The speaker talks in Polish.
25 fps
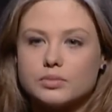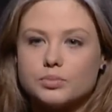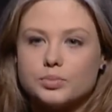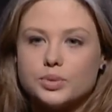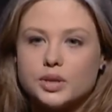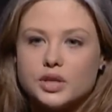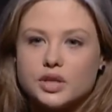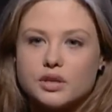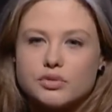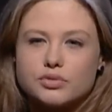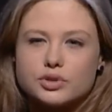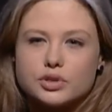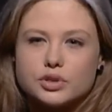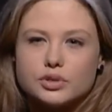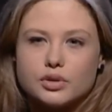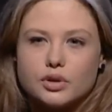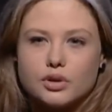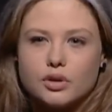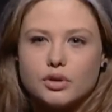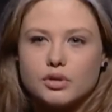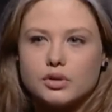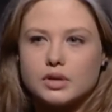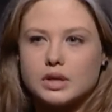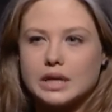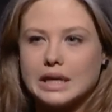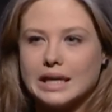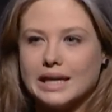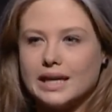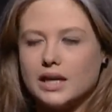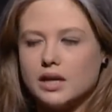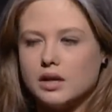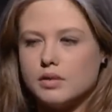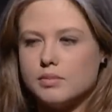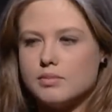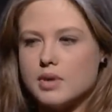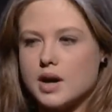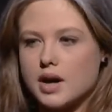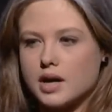Pierwszy rok
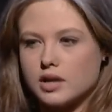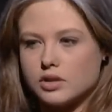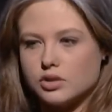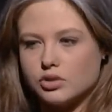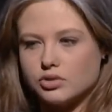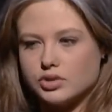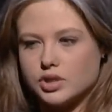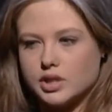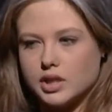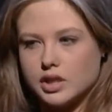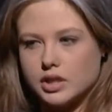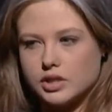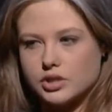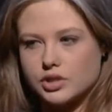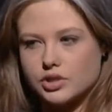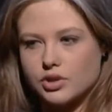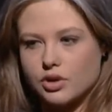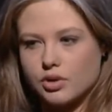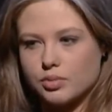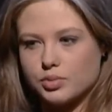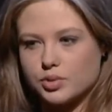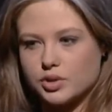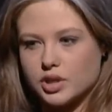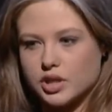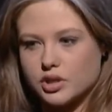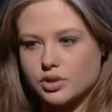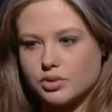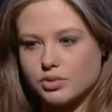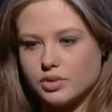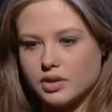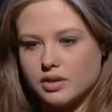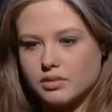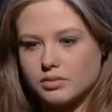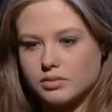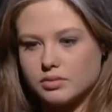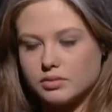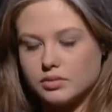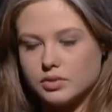bardzo ciężko
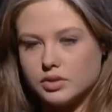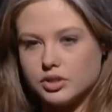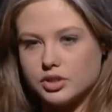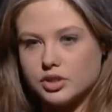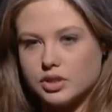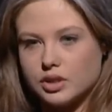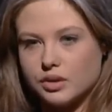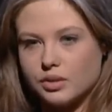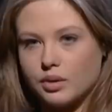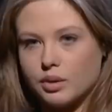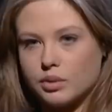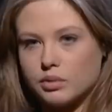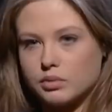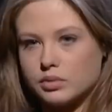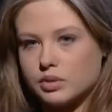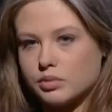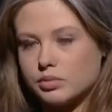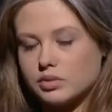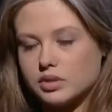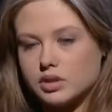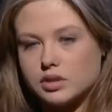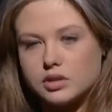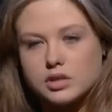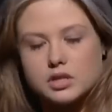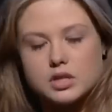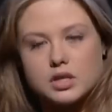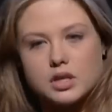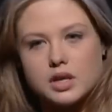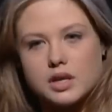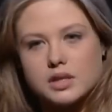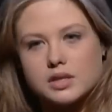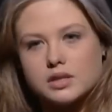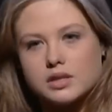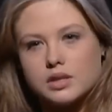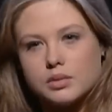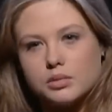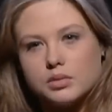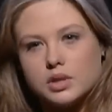przeszłam i chciałam chyba ze trzy
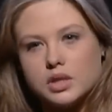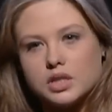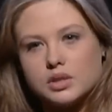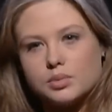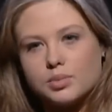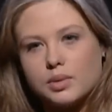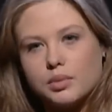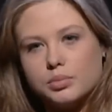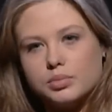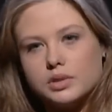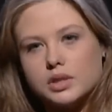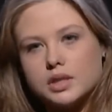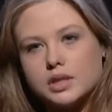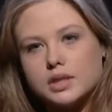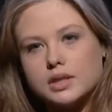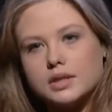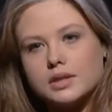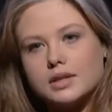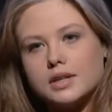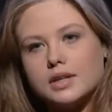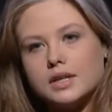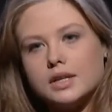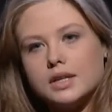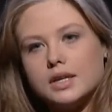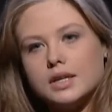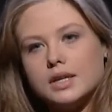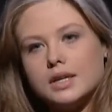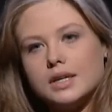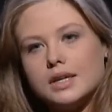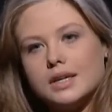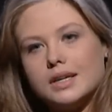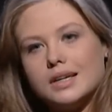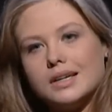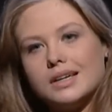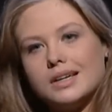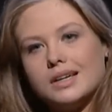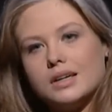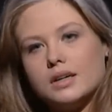razy zabierać papiery. Mhm.